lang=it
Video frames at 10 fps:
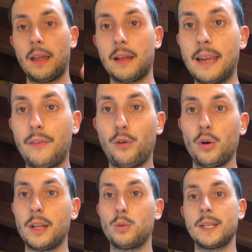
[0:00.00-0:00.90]

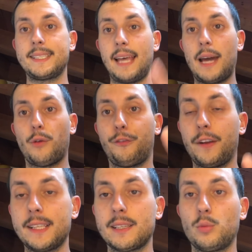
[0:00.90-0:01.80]
Navone 2-0,
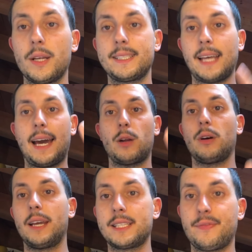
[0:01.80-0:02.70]
Fritz
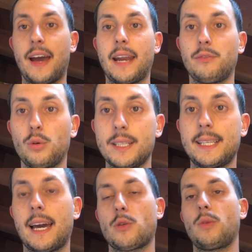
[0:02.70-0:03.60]
2-0 e Zverev
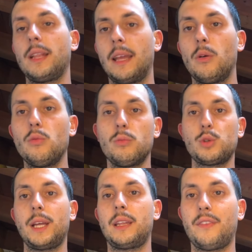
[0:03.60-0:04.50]
2-0, quindi un
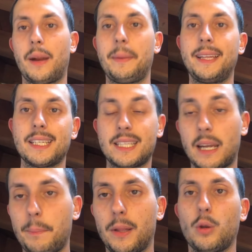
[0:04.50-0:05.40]
Musetti veramente
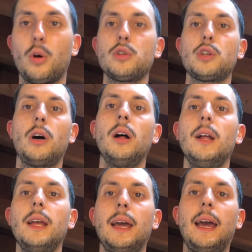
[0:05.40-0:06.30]
strepitoso,
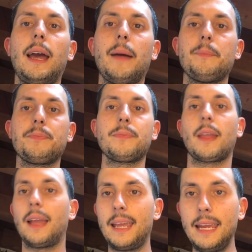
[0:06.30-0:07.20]

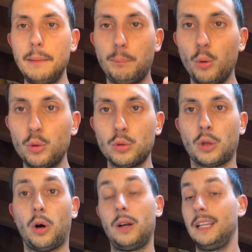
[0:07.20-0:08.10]
ehm, il
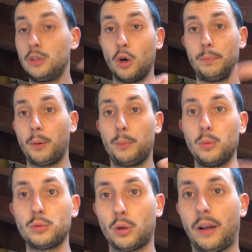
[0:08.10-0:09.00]
punto, il doppio
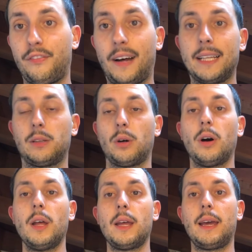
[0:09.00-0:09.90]
punto che ha
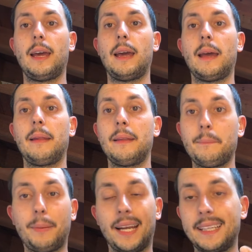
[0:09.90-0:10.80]
fatto
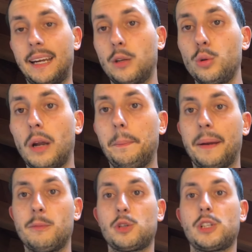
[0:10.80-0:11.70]
ehm, per andare a chiudere il
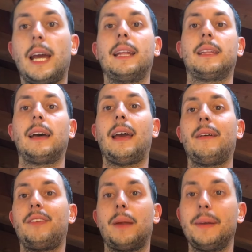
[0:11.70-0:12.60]
primo set
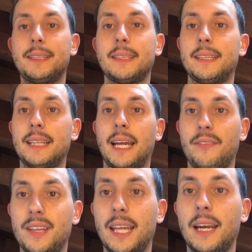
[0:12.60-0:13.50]
è veramente da andare a
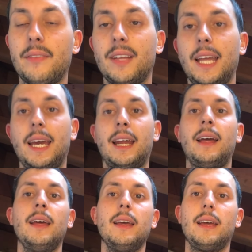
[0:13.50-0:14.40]
vedere e
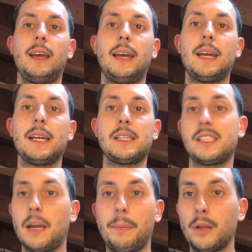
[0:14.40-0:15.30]
rivedere, eh,
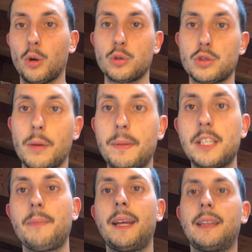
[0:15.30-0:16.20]
strepitoso,
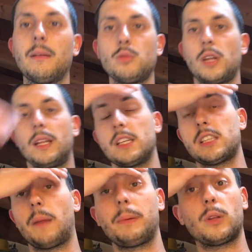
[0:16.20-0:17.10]
semplicemente Musetti
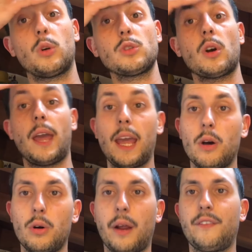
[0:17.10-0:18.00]
strepitoso e
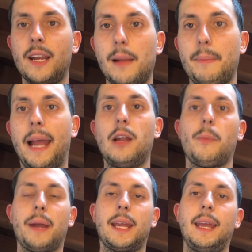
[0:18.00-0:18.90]
ora viene il bello
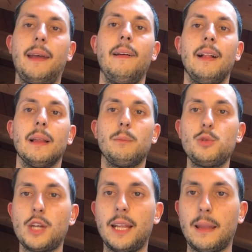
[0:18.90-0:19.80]
perché
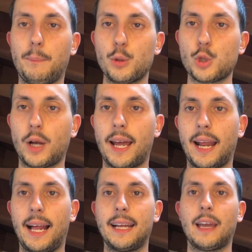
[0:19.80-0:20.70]
Musetti può giocare
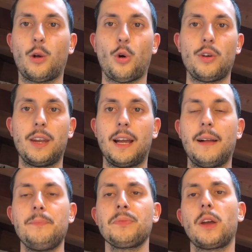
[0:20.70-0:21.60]
anche con,
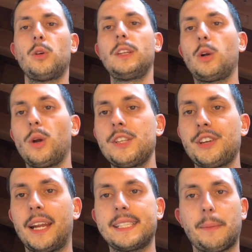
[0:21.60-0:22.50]
non dico
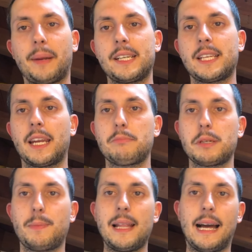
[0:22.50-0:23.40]
leggerezza perché sarebbe
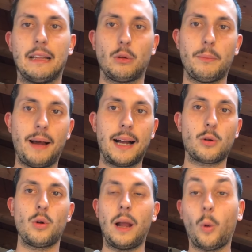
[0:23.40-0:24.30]
sbagliato, ma
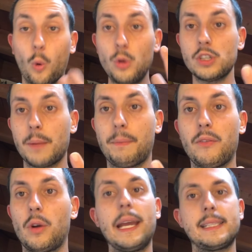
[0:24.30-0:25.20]
con la
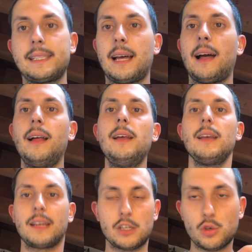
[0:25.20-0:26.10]
consapevolezza
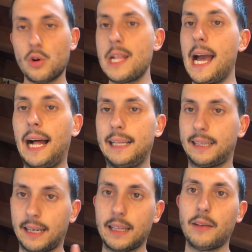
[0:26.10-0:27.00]
che sono gli
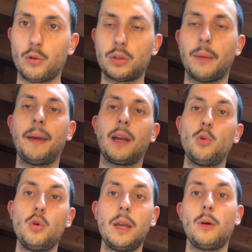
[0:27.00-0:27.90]
altri che devono temere
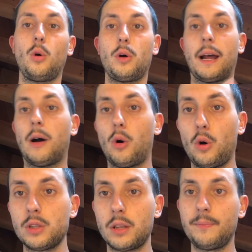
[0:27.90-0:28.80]
lui, ora
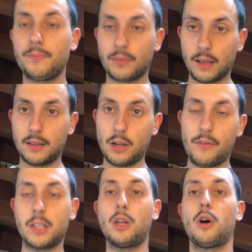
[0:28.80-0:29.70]
o
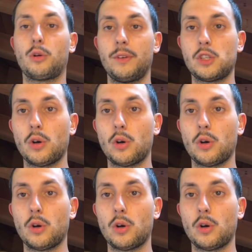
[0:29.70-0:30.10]
Novak Djokovic